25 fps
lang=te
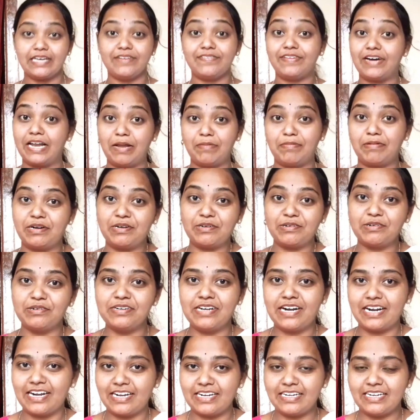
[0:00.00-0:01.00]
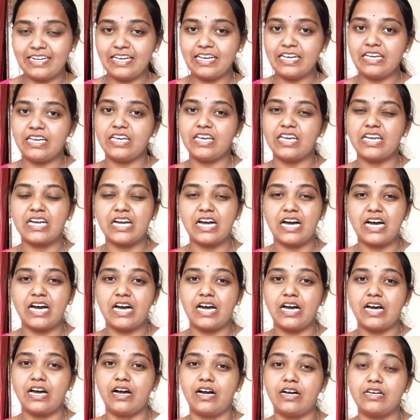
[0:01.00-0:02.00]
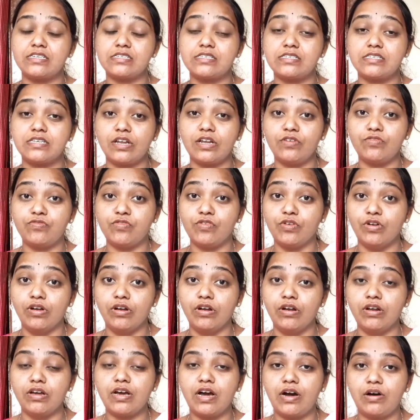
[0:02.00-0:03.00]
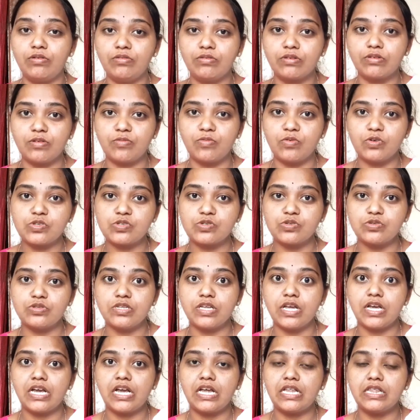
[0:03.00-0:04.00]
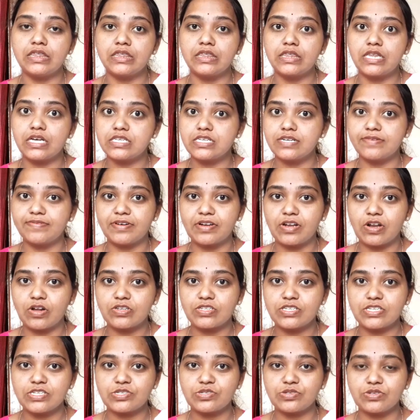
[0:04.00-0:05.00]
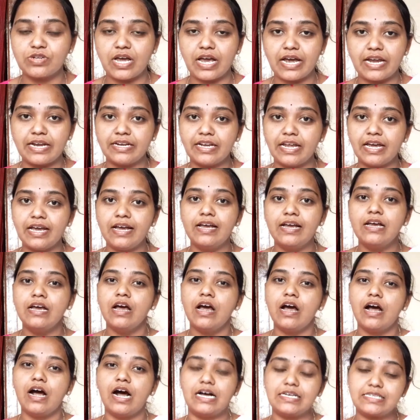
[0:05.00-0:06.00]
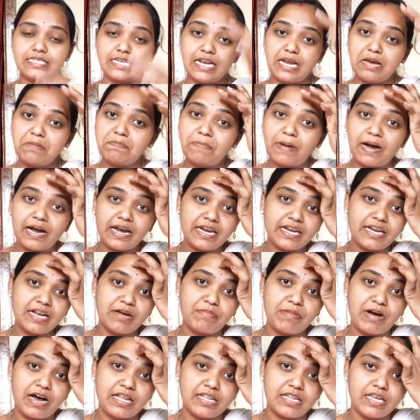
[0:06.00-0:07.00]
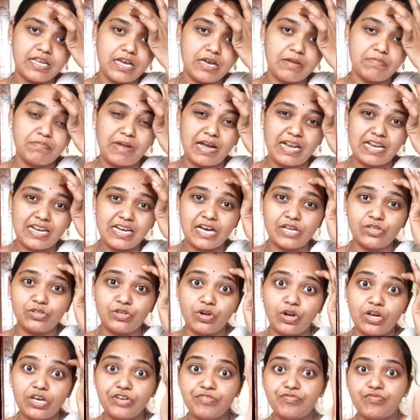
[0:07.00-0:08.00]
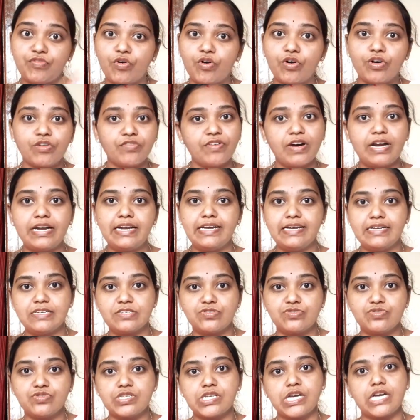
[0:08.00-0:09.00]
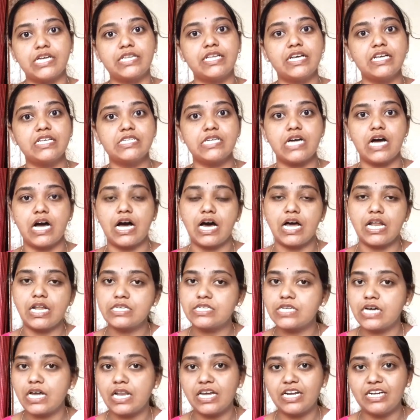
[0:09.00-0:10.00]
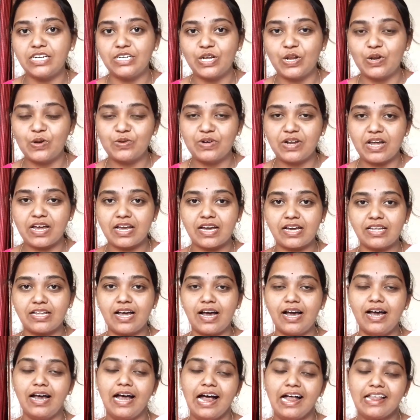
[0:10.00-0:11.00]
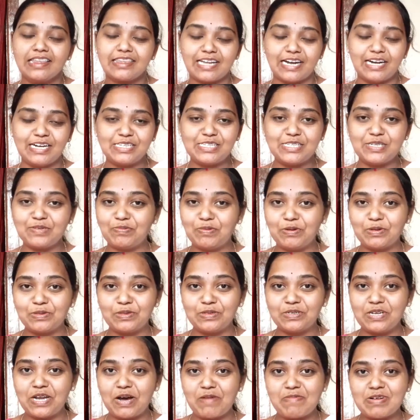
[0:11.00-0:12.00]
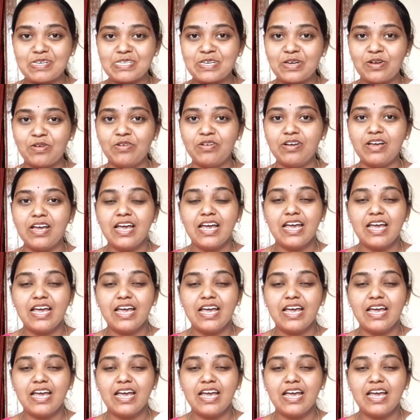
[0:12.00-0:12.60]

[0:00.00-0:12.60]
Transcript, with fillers: ఇవాళ పడుకున్నాడండి ఇంకా అస్సలు ఫుల్గా ఉడకపోస్తుంది ఎంత చివరిలో వచ్చేస్తున్నాయంటే అసలే పైన మాది మళ్ళీ అందులో ఈ ఫోర్ ఫైవ్ డేస్ నుంచి అయితే చాలా చాలా ఎండలు ఉన్నాయి కదా తడిచిపోతున్నాం అసలు